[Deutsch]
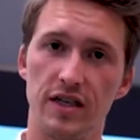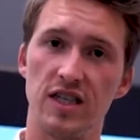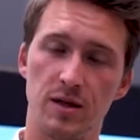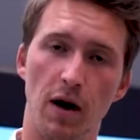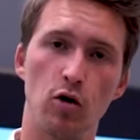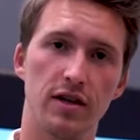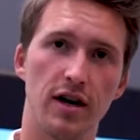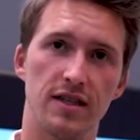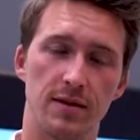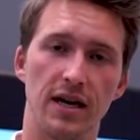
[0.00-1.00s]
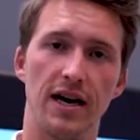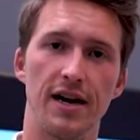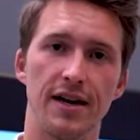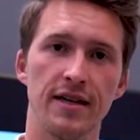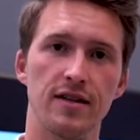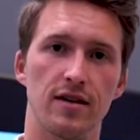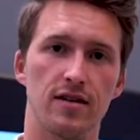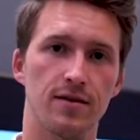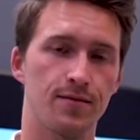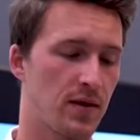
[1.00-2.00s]
dieses Bauteils im realen
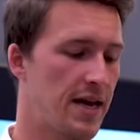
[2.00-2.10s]
Einsatz,